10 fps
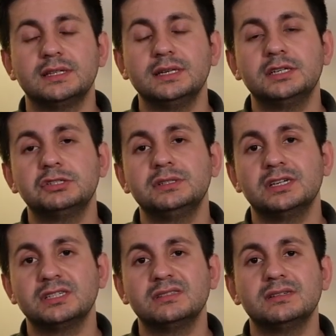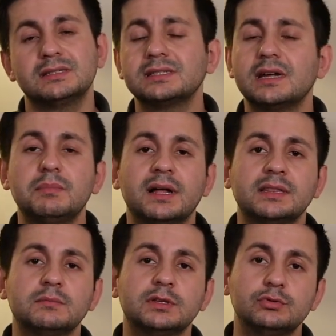de kişinin yaşadığı ızdırap
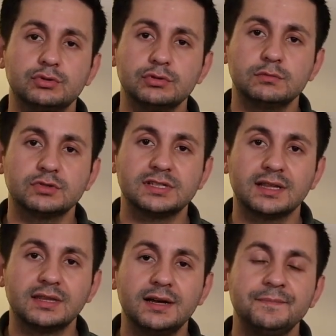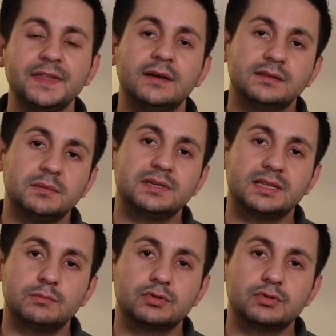anlamında düşündüğümüz anda tabii ki de bu